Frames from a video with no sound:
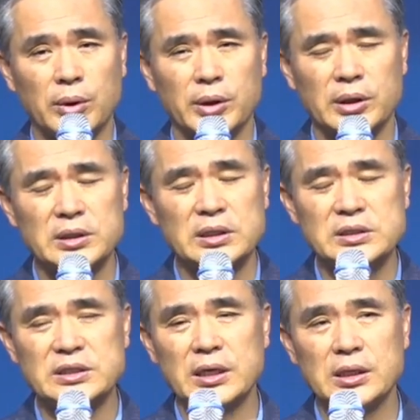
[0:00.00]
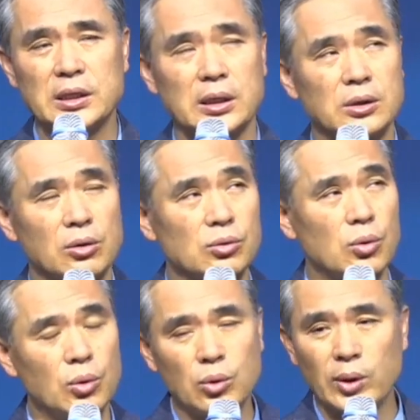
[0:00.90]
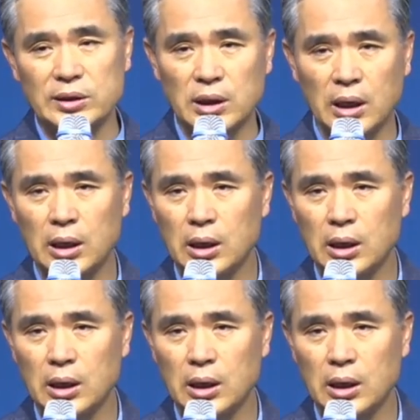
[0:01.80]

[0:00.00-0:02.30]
그러니까 인생이 결국 홀로 왔다?